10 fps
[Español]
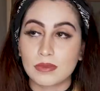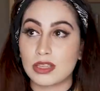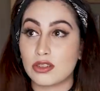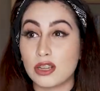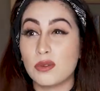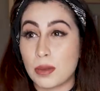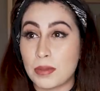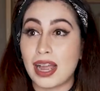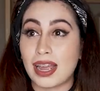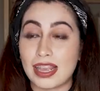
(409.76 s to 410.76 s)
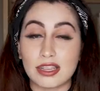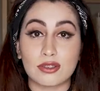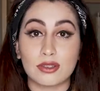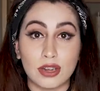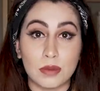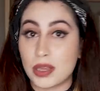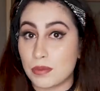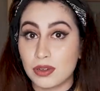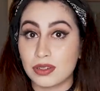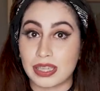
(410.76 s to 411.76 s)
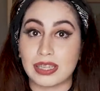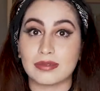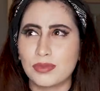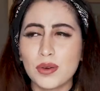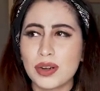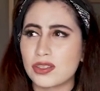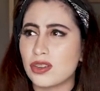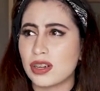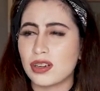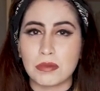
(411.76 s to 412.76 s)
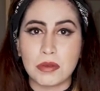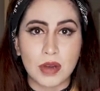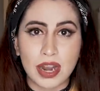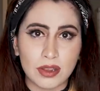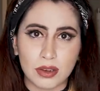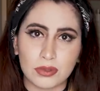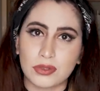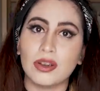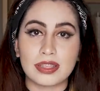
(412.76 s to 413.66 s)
De hecho, tengo una amiga que hizo lo mismo, que pudo haber sido creo que el mismo año incluso.